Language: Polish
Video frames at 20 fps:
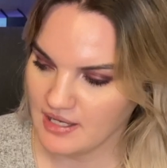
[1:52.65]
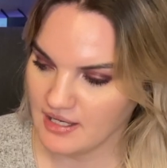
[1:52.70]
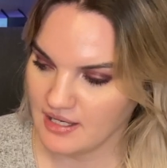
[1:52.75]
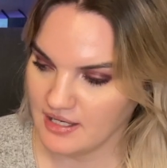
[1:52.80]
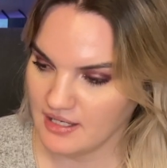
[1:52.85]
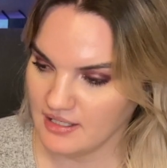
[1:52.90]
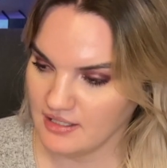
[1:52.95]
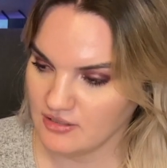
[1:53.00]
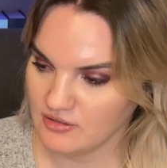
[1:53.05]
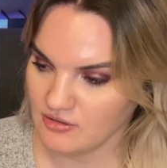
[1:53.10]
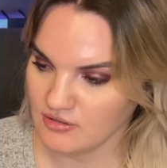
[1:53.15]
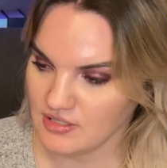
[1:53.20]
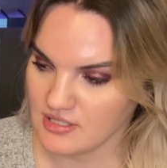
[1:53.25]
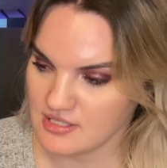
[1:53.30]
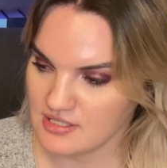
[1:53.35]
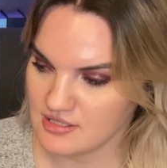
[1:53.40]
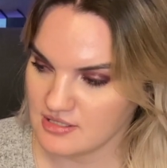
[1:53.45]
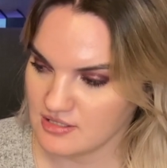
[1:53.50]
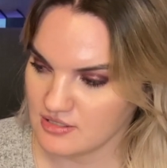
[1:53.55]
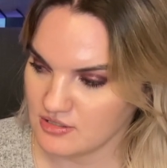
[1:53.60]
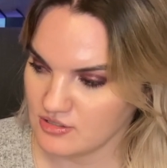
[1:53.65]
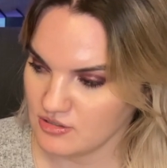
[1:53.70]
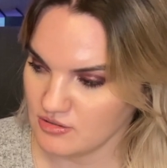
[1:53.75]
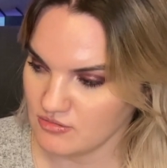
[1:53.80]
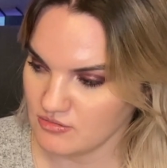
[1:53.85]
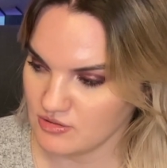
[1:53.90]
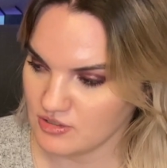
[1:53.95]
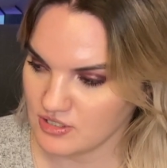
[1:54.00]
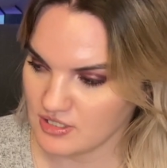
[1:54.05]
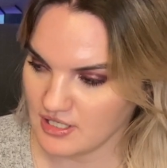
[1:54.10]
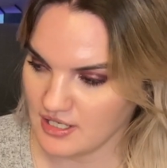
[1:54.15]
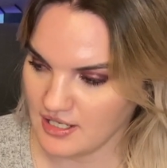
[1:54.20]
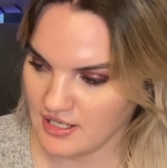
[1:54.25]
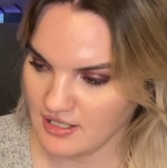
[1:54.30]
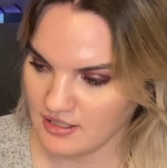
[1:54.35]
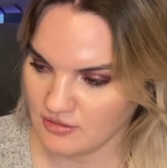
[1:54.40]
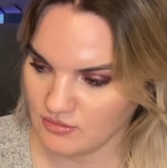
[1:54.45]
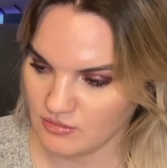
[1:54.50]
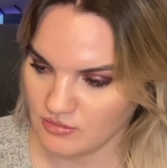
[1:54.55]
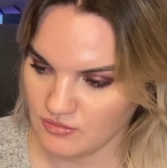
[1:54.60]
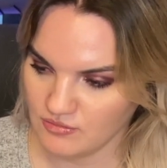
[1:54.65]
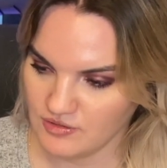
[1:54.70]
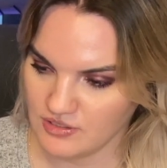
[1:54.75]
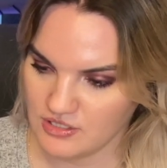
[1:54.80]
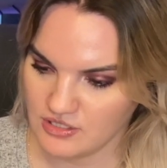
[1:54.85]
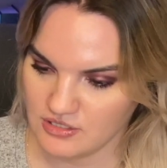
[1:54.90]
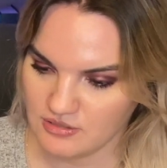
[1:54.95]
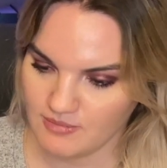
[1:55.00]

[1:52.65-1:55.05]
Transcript: E, to jest książka, którą wiecie,